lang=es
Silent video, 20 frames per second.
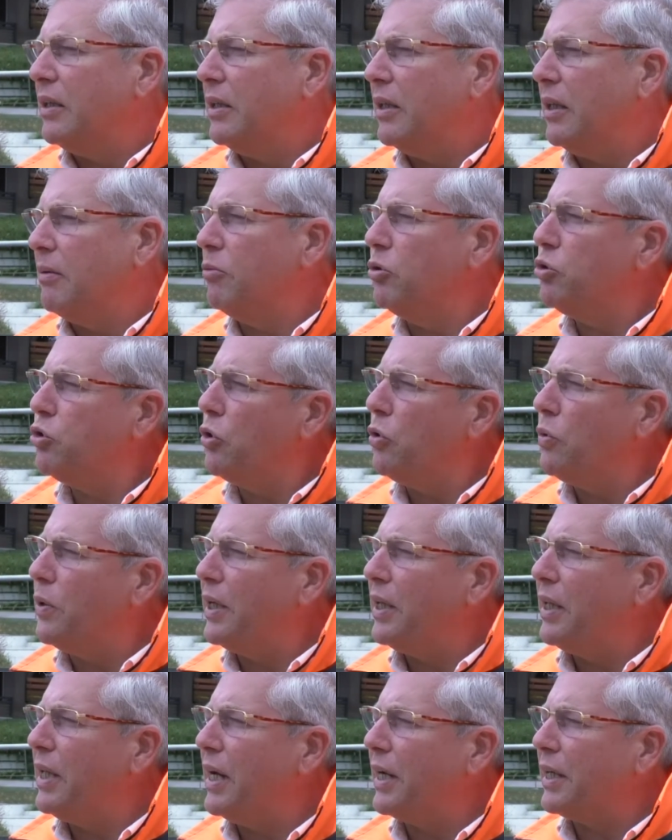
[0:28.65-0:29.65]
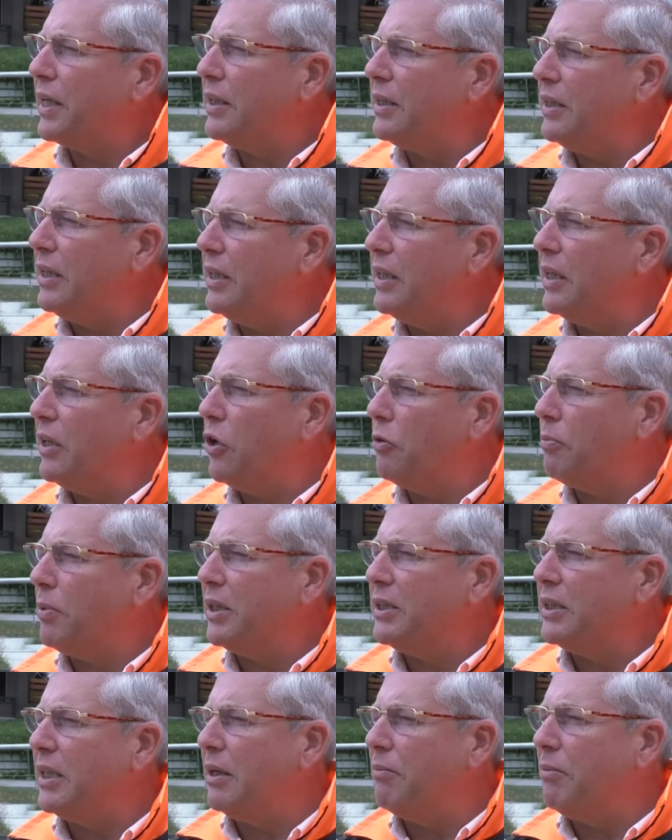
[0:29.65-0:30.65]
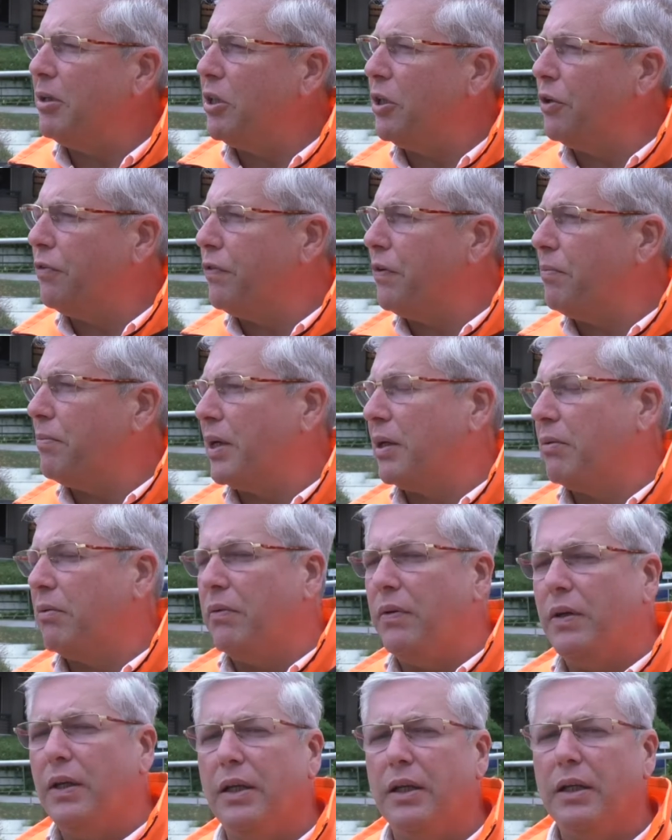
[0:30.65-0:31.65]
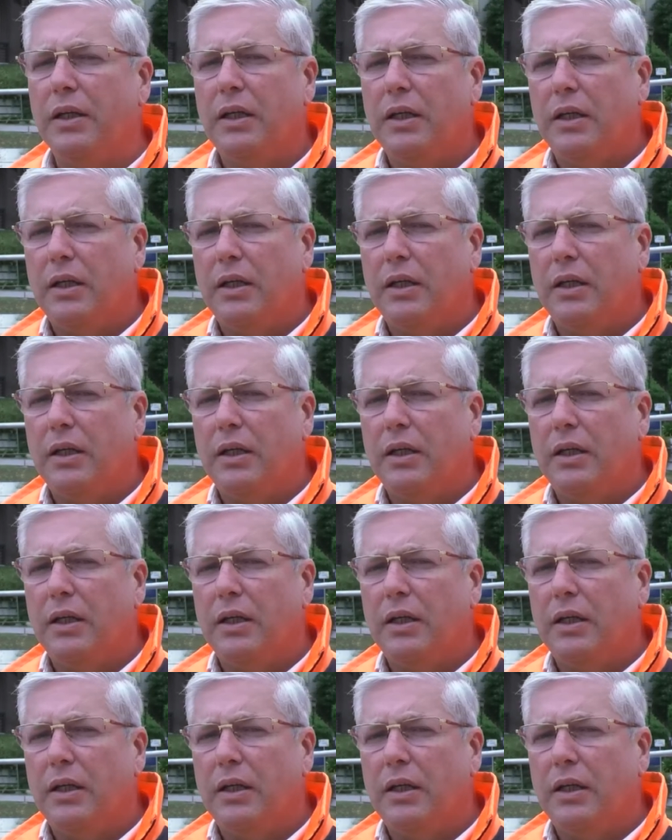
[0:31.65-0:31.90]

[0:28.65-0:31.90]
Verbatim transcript: de muchos lugares de la Argentina, de los países limítrofes, para vivir